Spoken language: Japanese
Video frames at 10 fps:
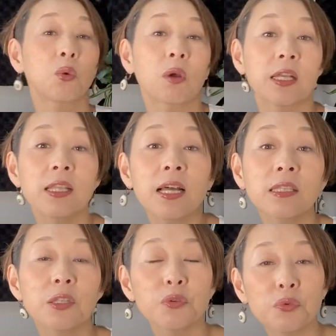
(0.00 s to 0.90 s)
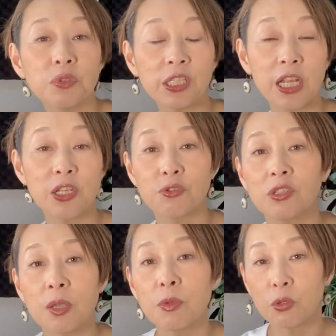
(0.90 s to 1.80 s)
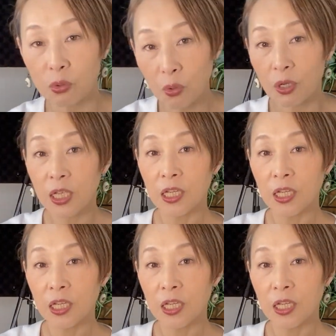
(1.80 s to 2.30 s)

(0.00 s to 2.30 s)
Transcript: うかなっていうふうに練習してみると